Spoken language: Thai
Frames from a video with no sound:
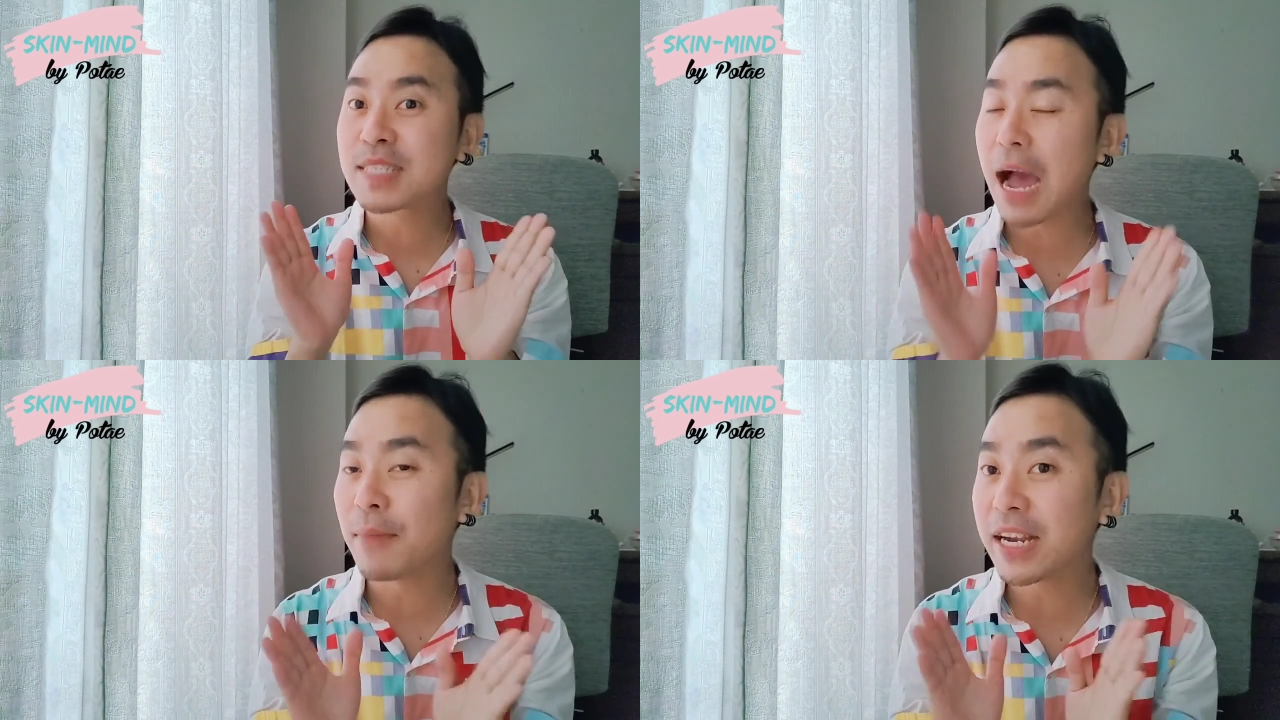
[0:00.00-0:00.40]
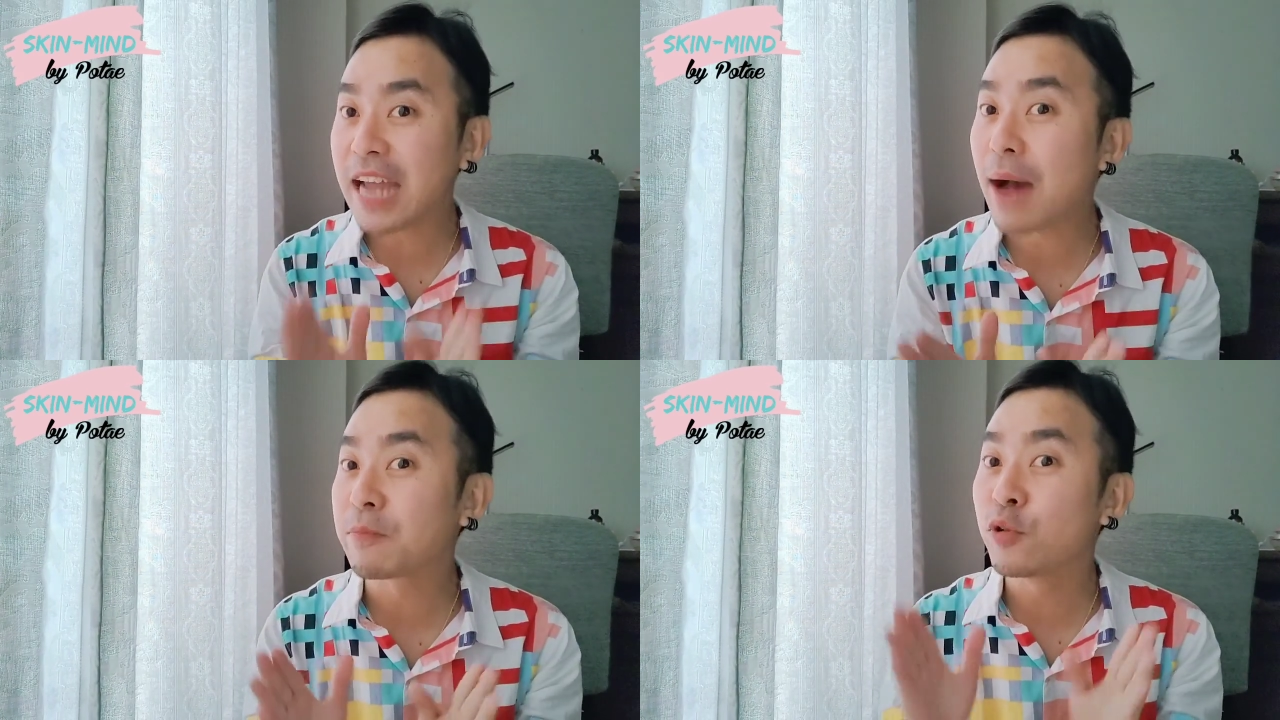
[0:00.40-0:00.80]
3อัน
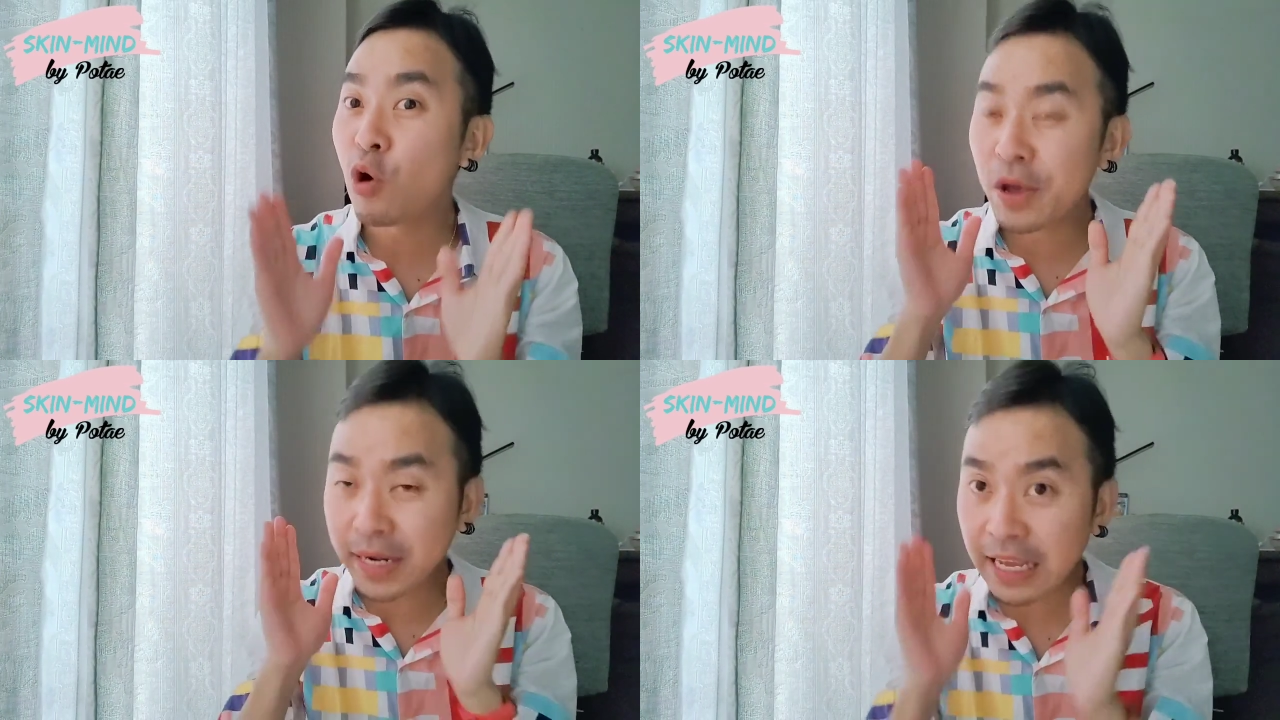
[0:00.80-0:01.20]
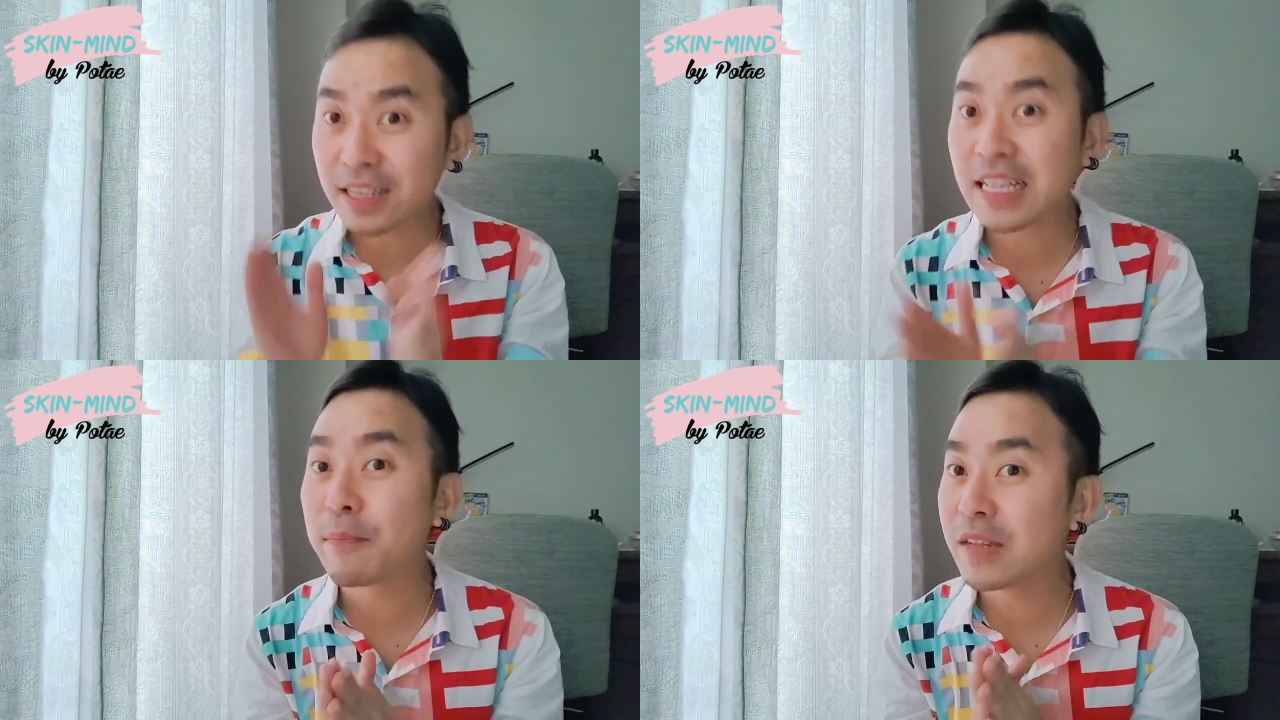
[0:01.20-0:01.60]
ดับโดยเรียง
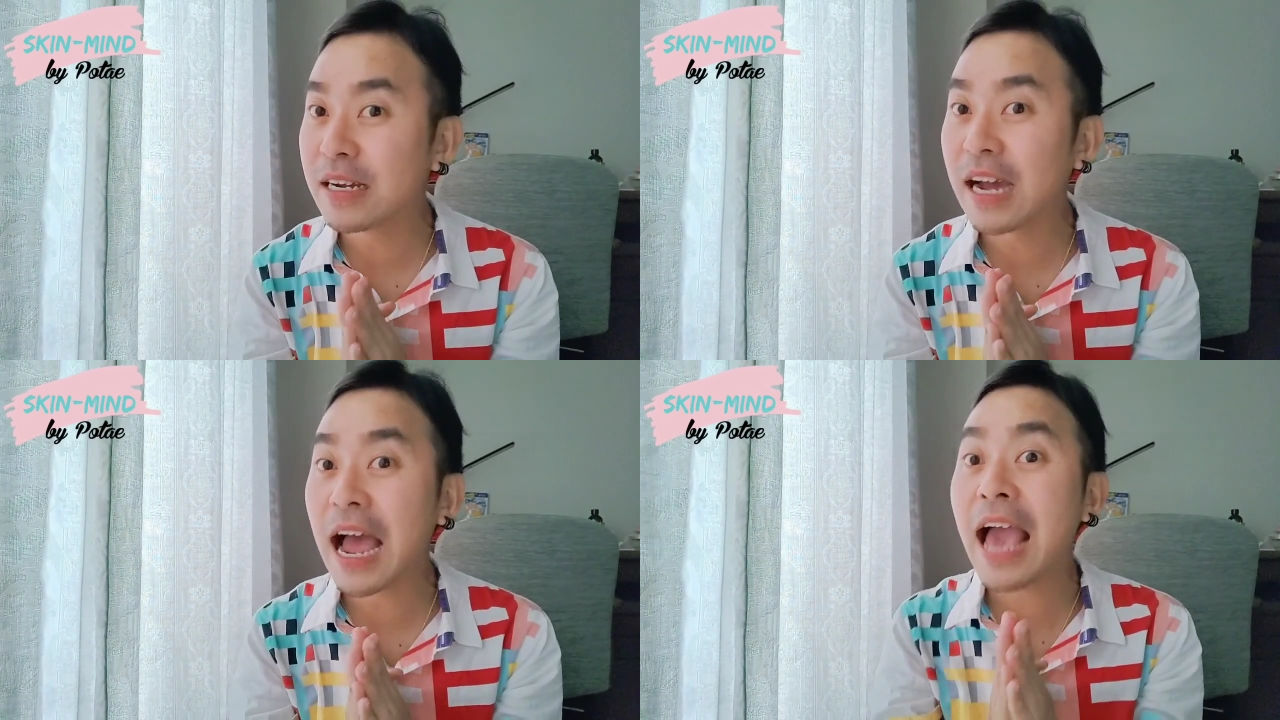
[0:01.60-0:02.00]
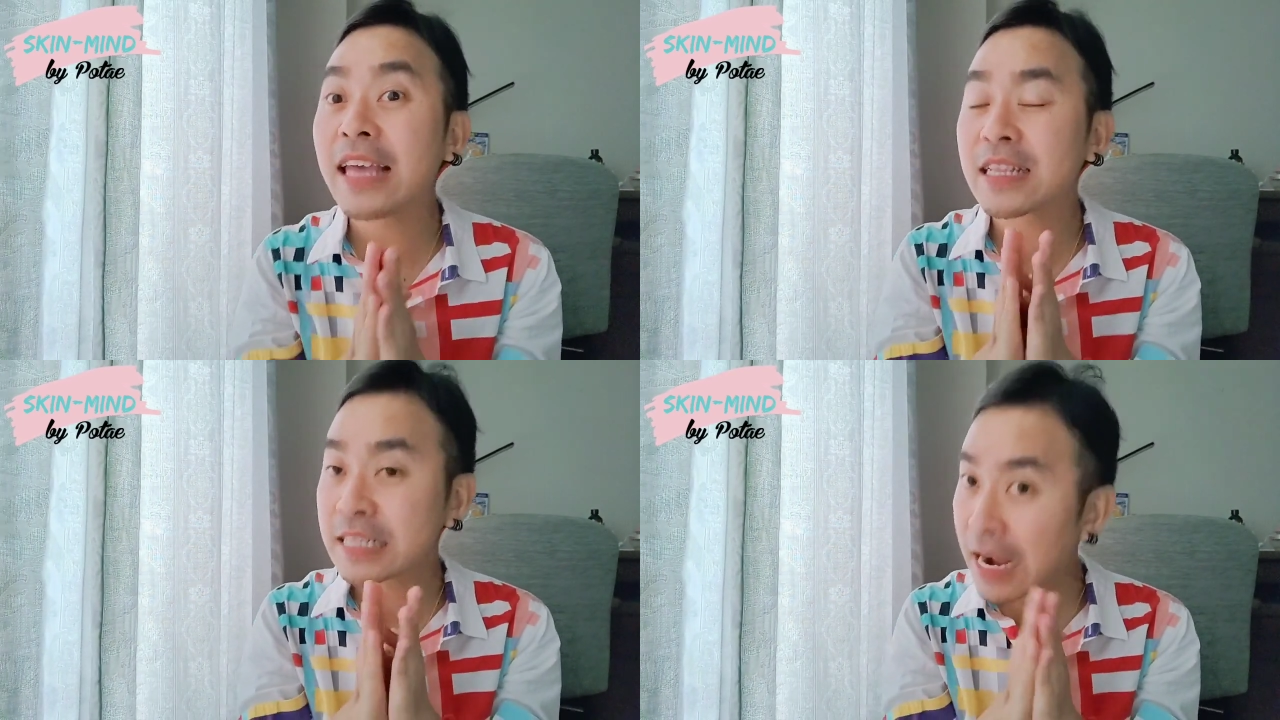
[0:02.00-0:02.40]
ตามเนื้อให้
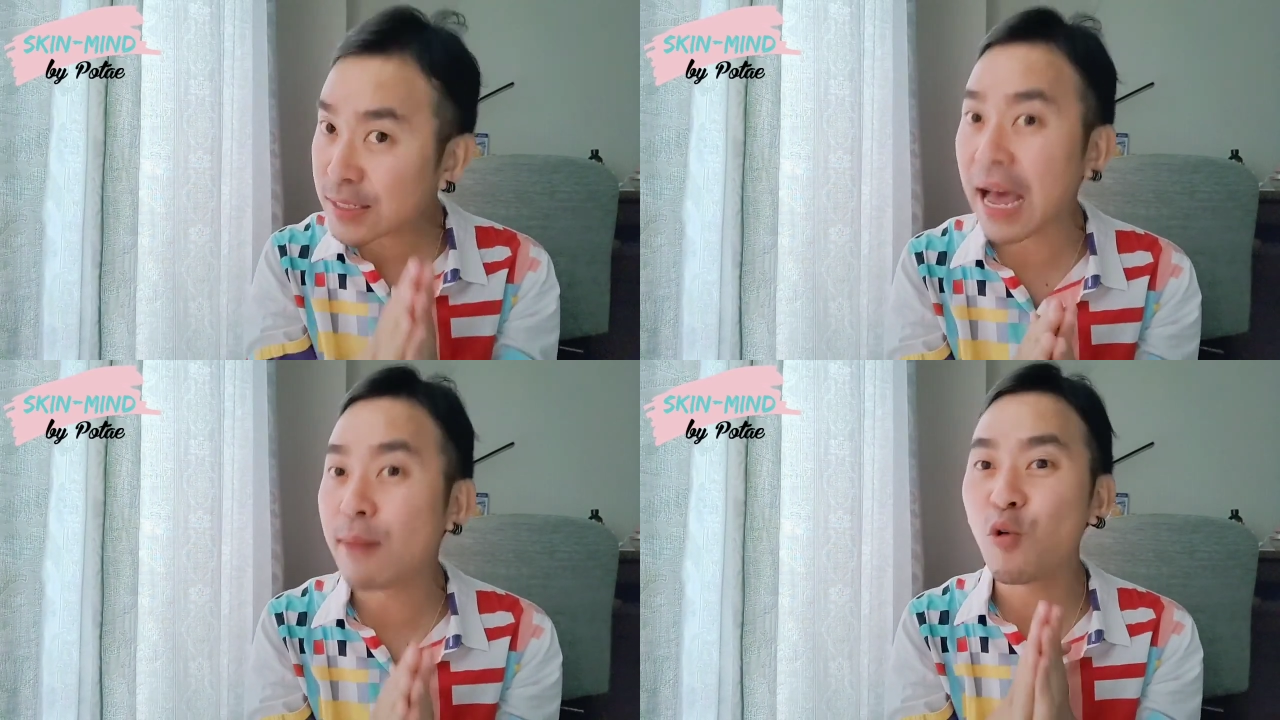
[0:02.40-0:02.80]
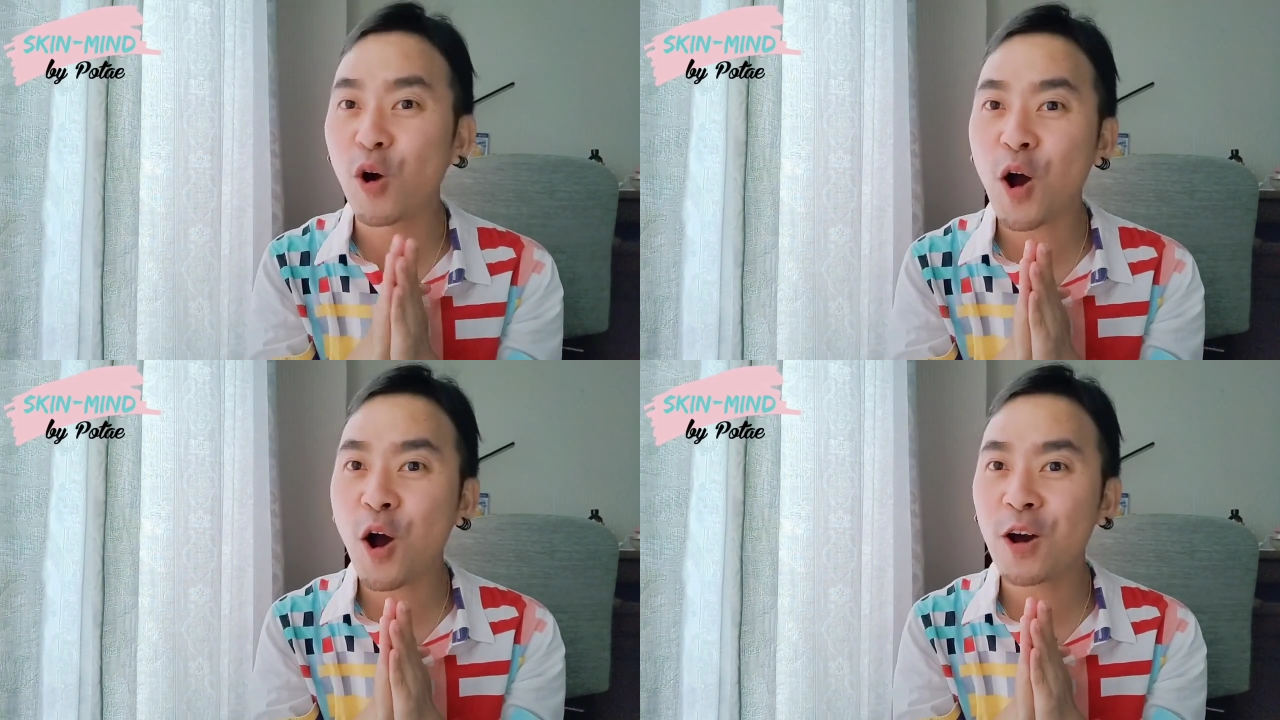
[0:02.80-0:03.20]
ทั้ง3หัว
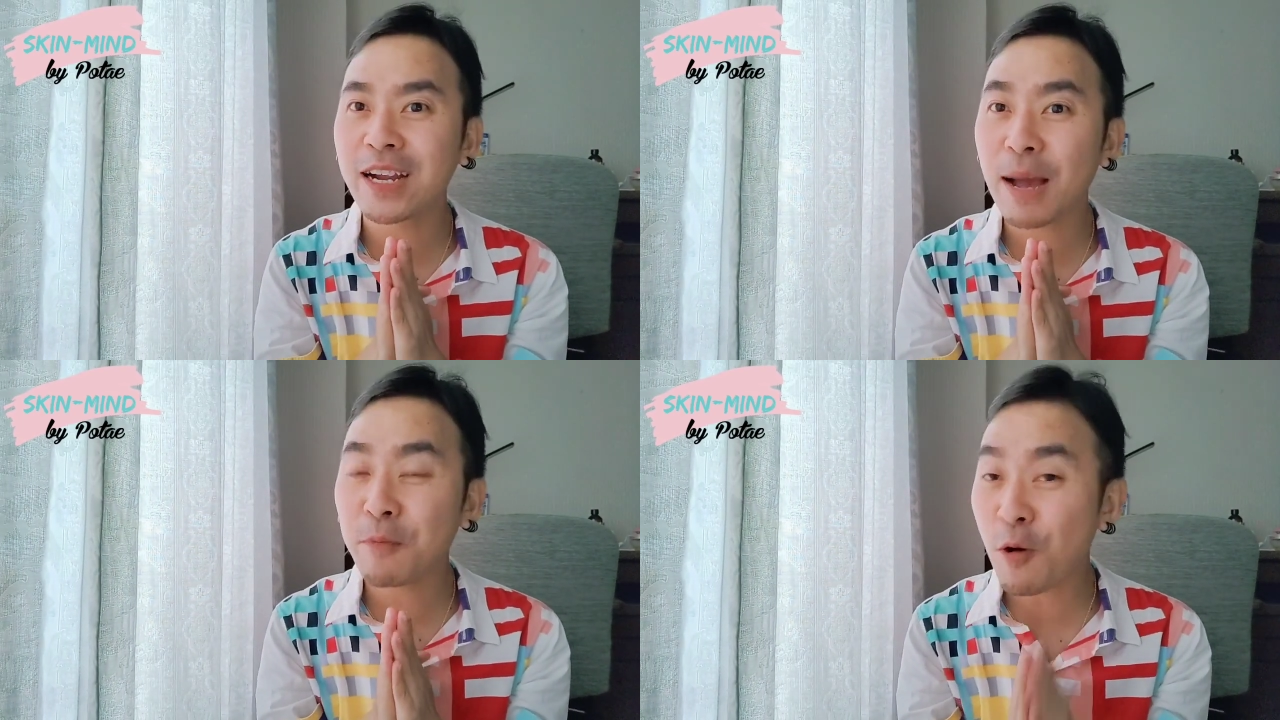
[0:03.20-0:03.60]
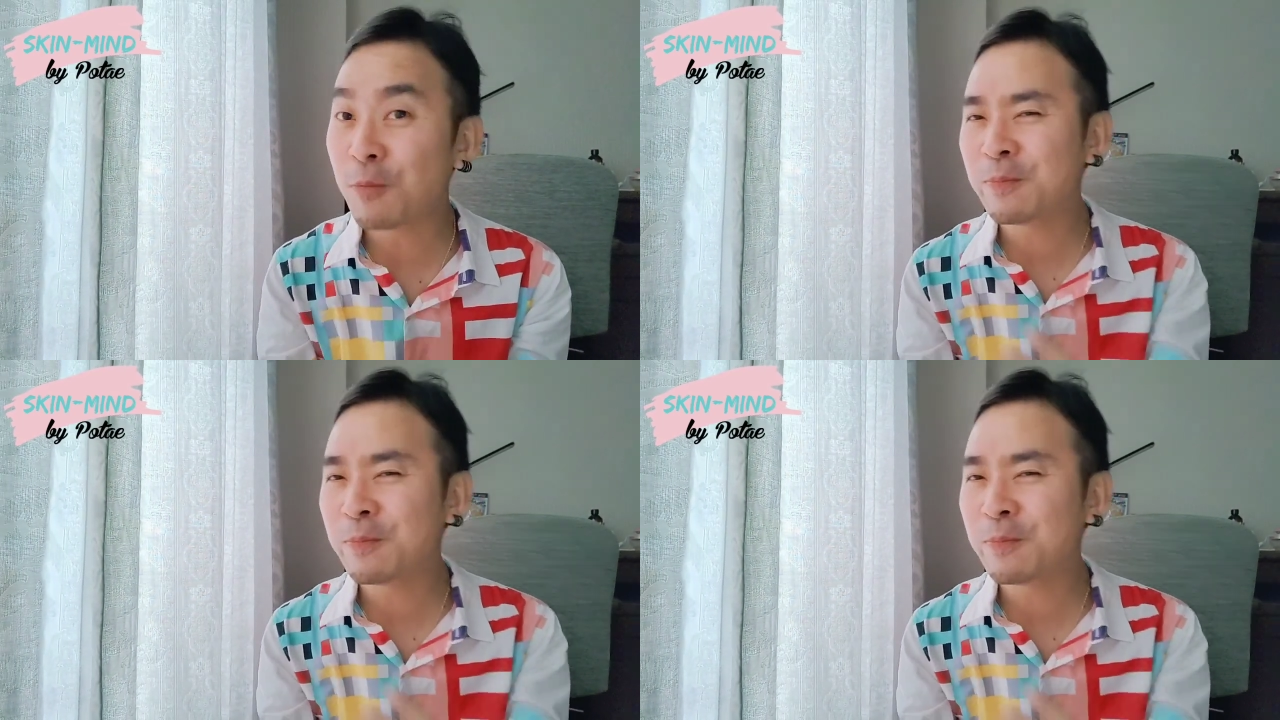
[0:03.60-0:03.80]
ข้อนะครับผม